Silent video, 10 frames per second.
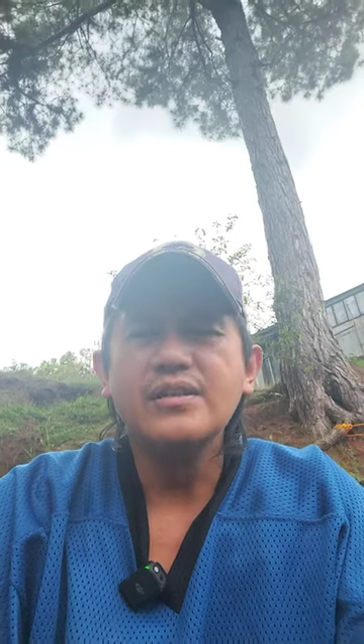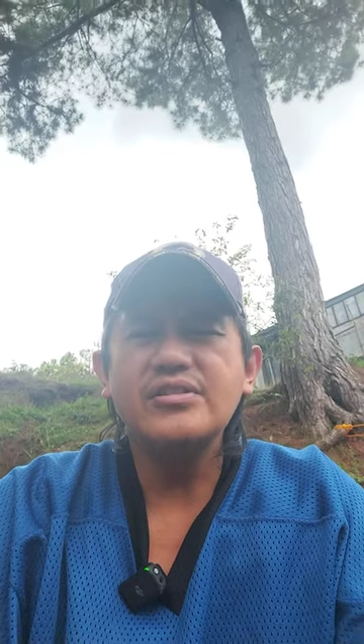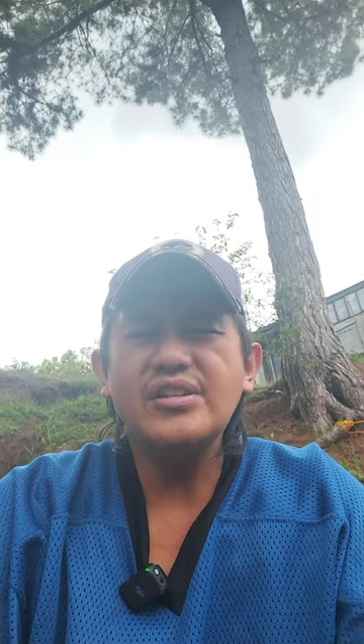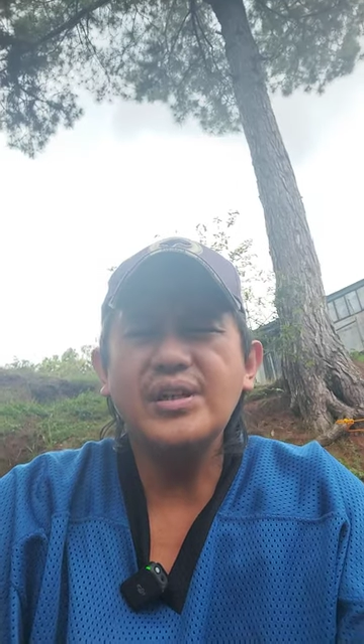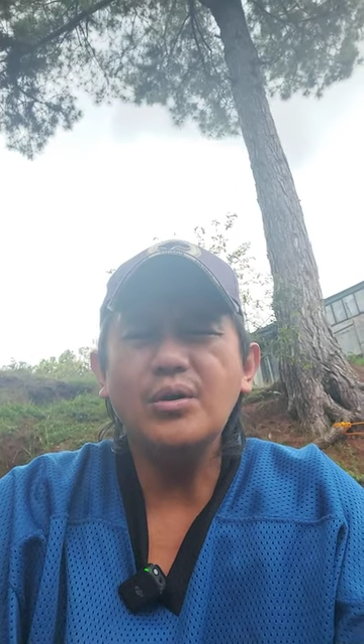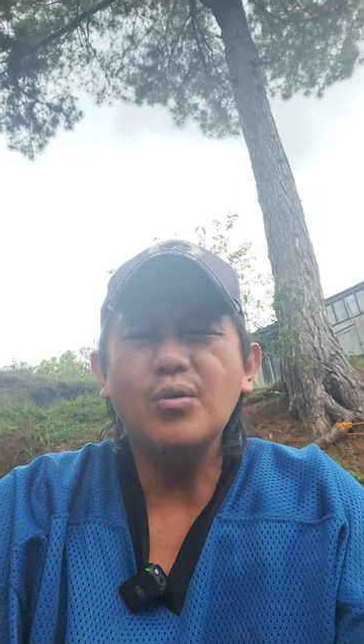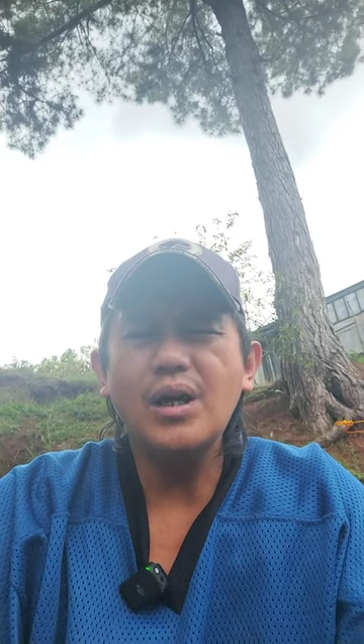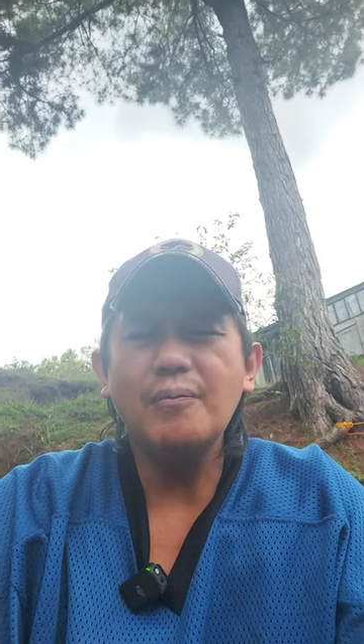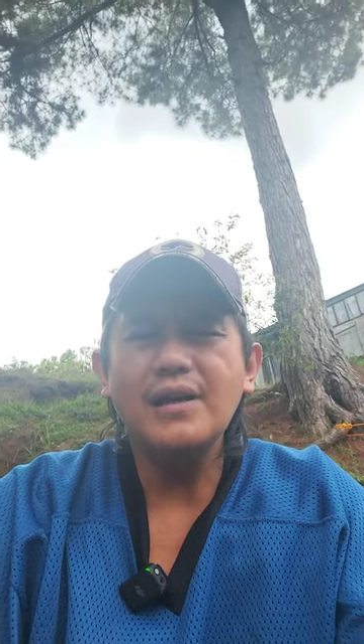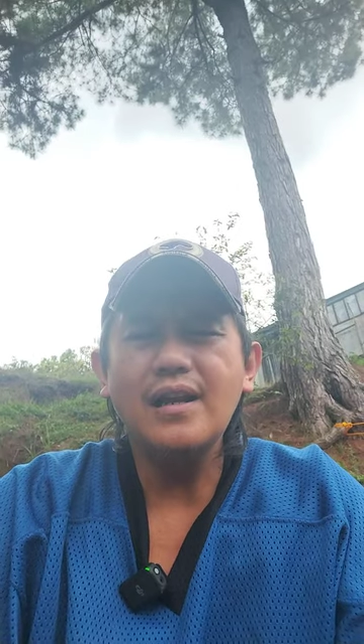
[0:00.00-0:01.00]
sino
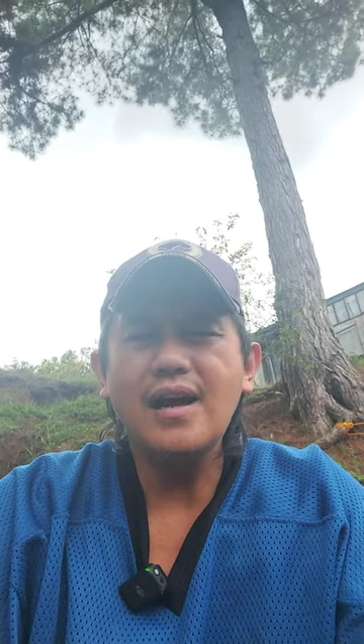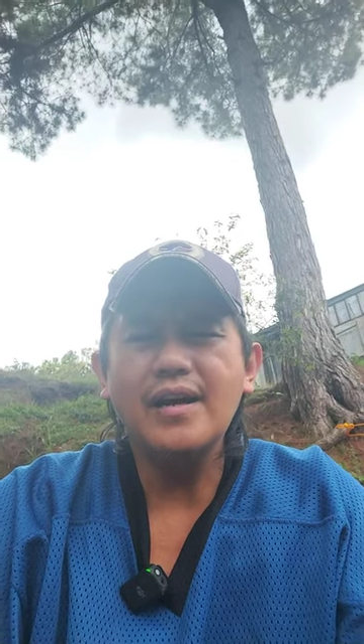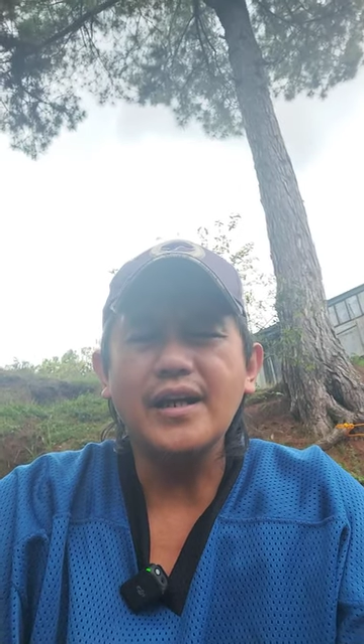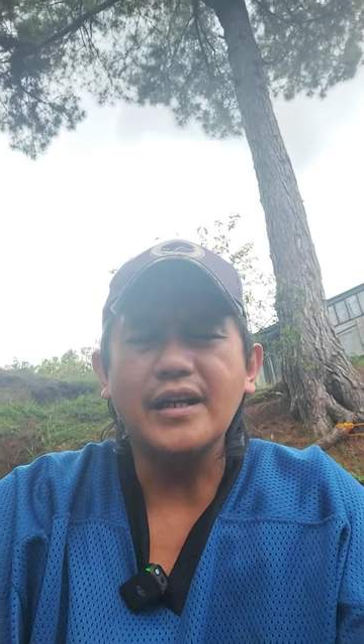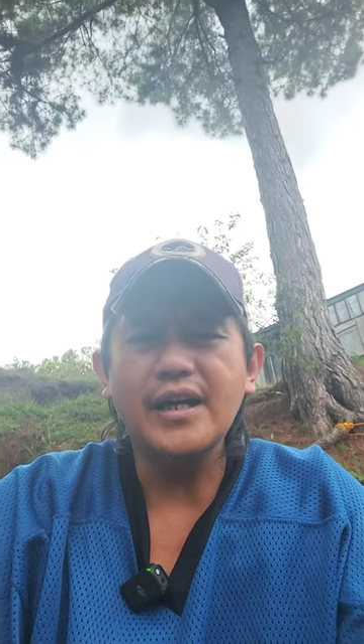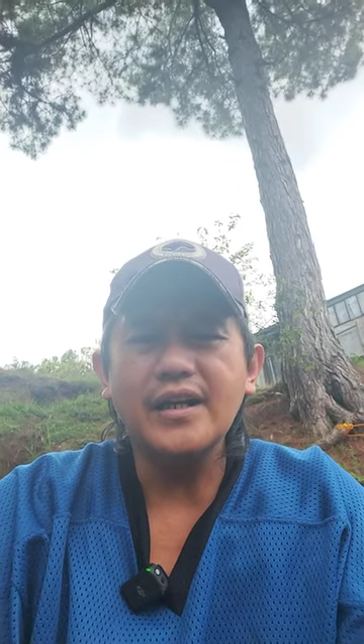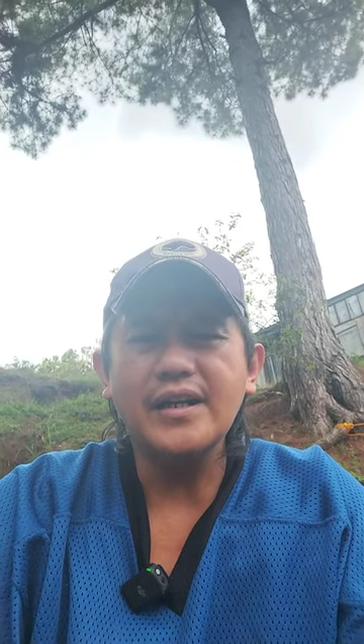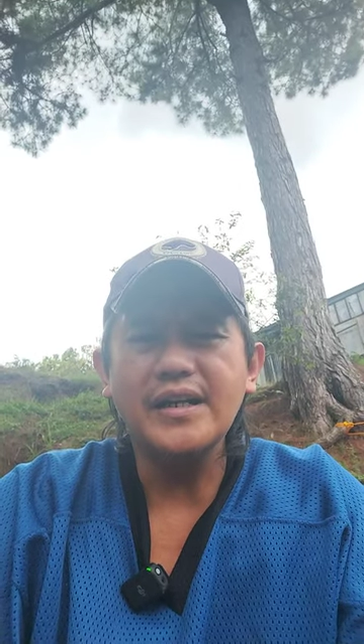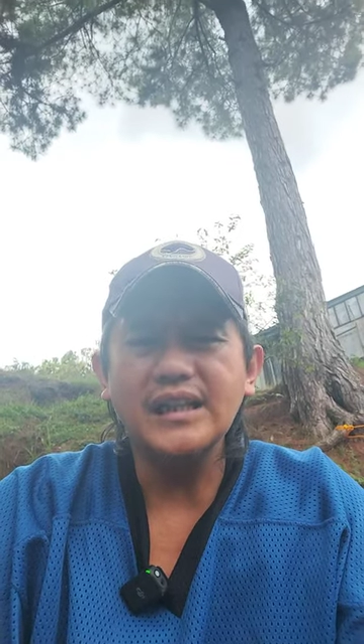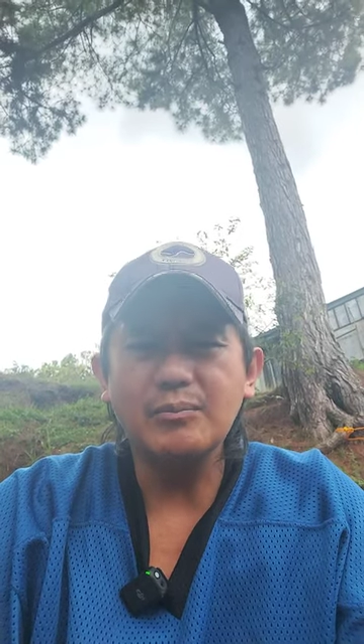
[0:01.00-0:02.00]
ka payla nga
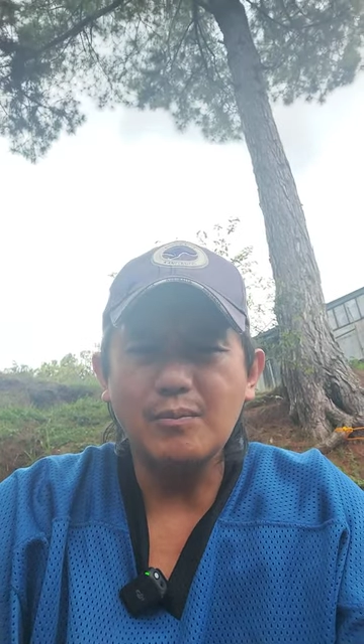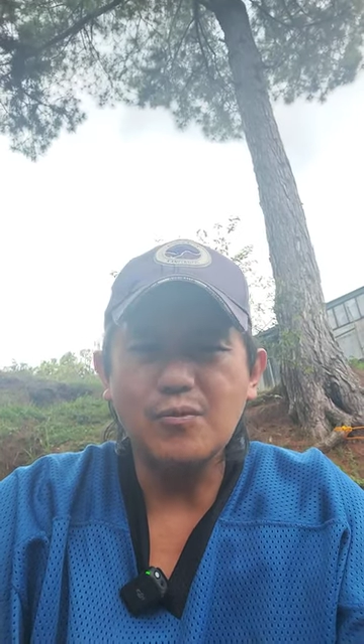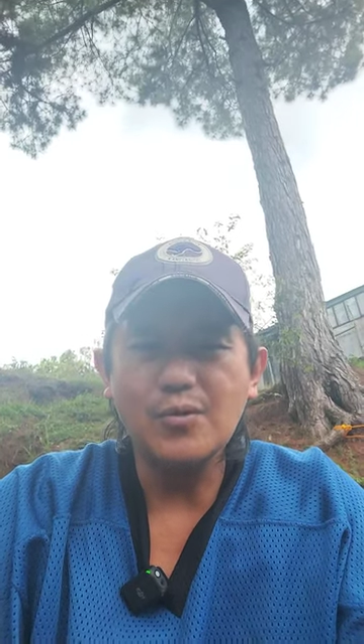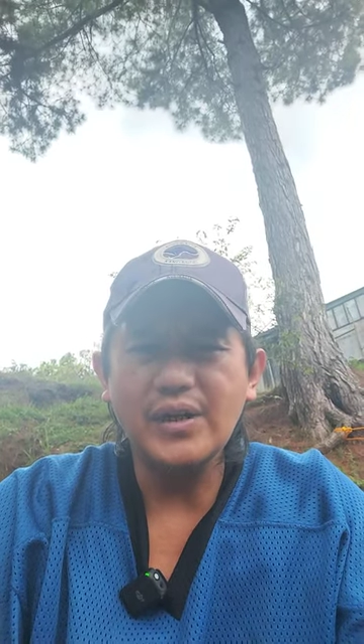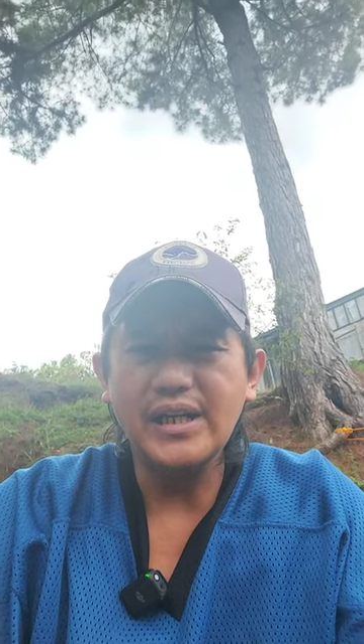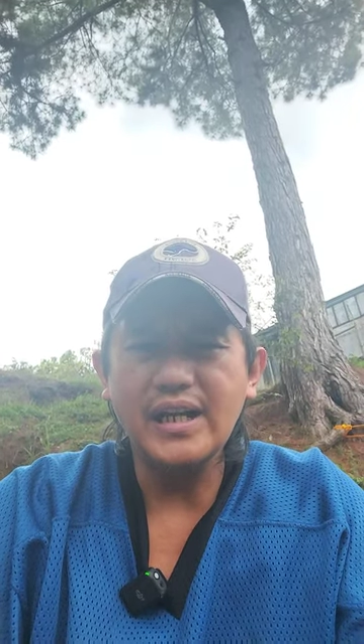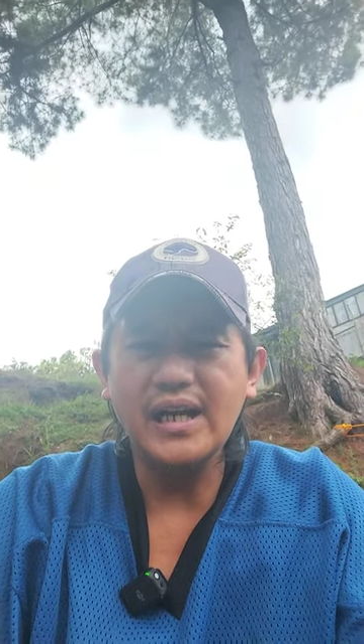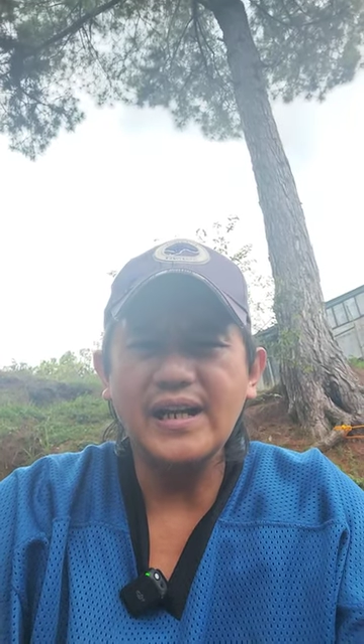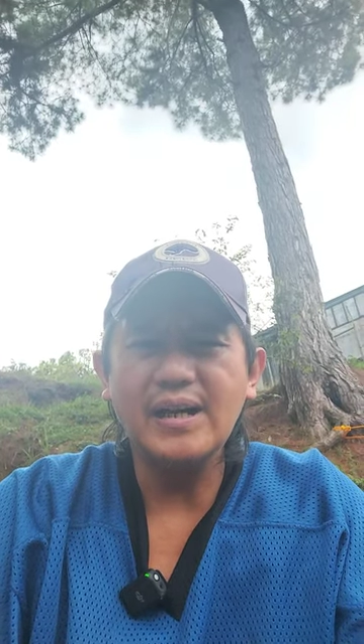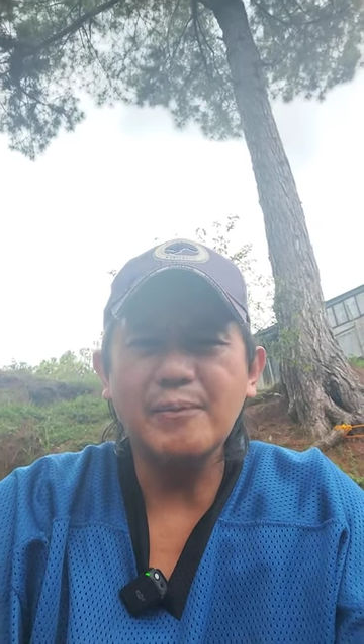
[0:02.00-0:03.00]
ikaikan na ti pabor nga
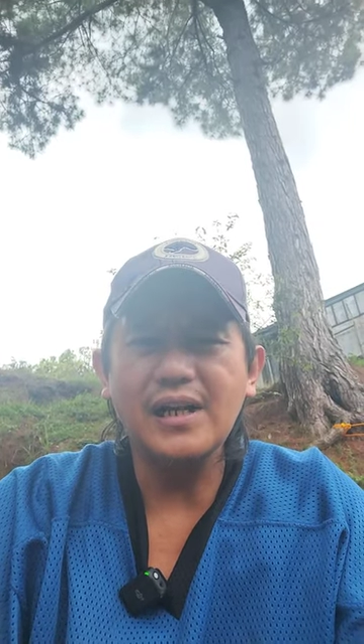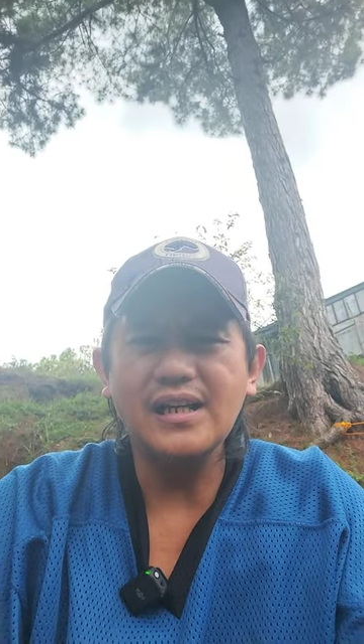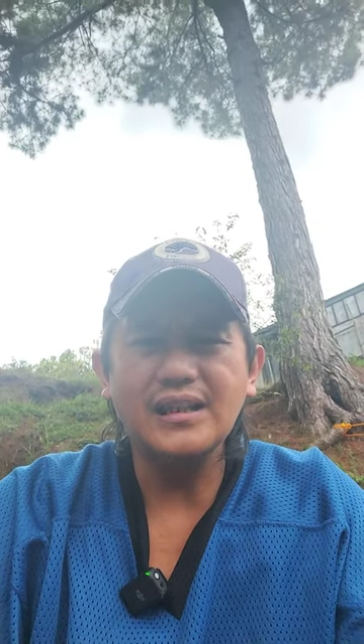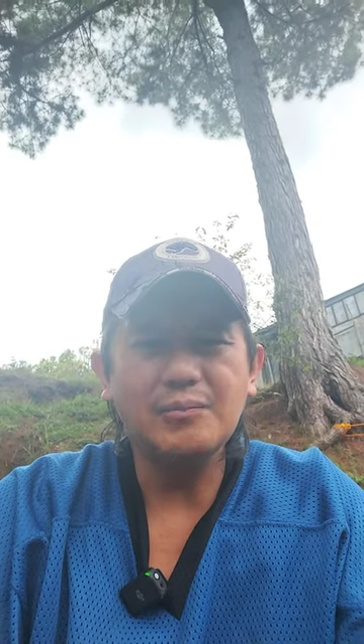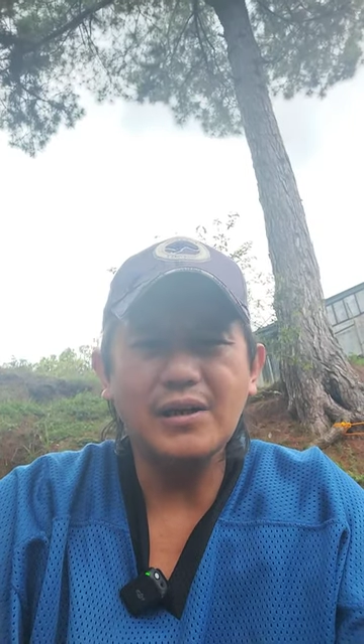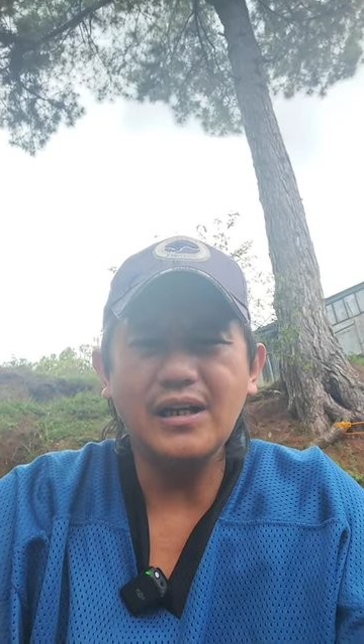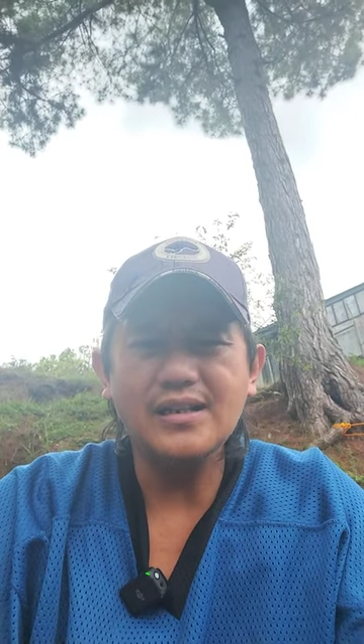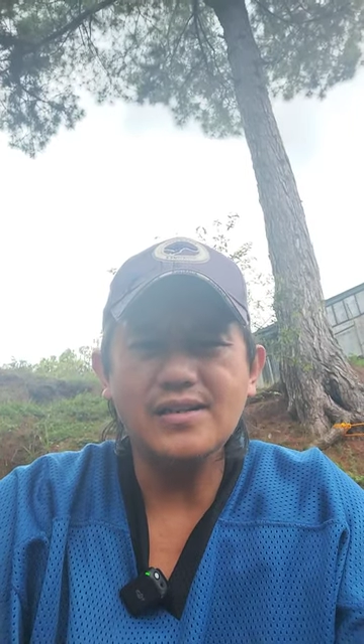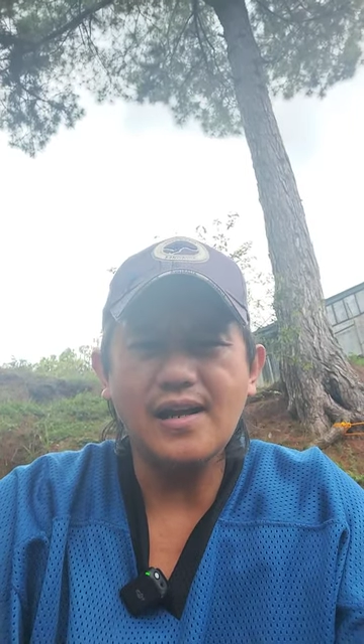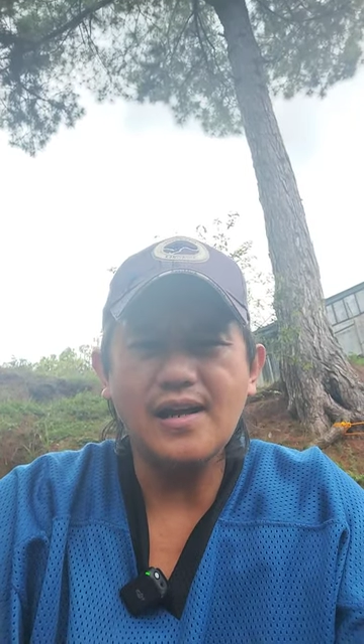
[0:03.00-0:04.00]
idalan na payla ti
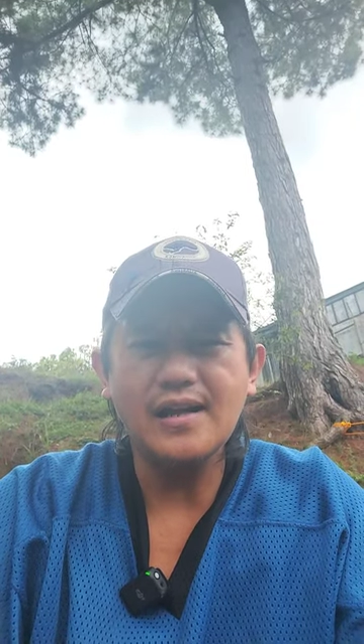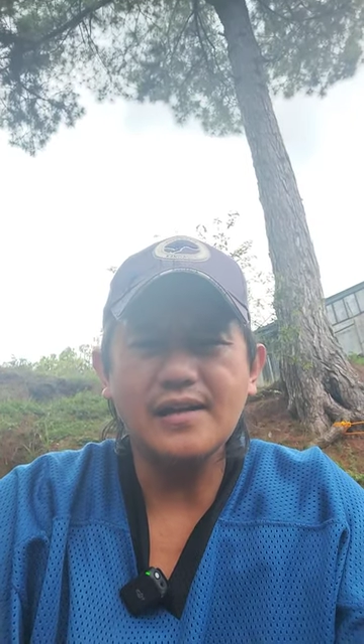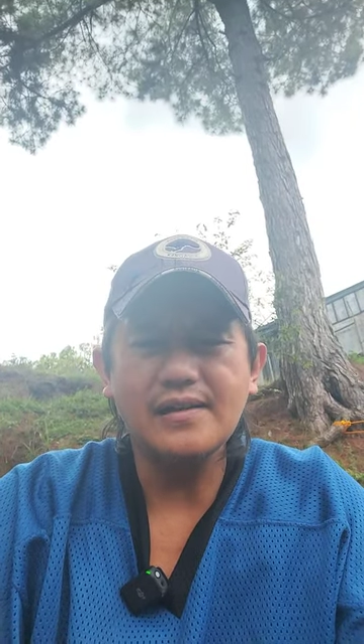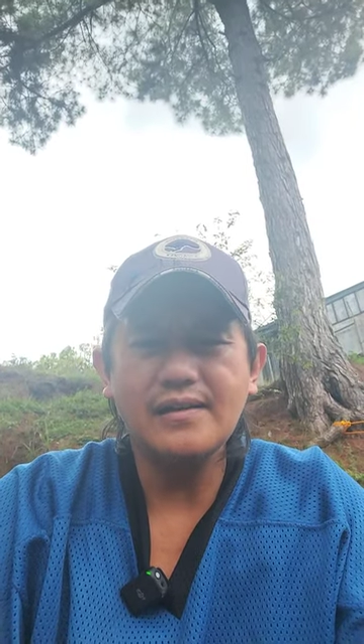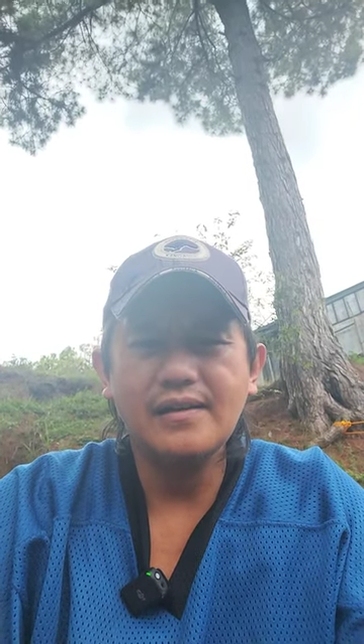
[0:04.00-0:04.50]
panakasalakan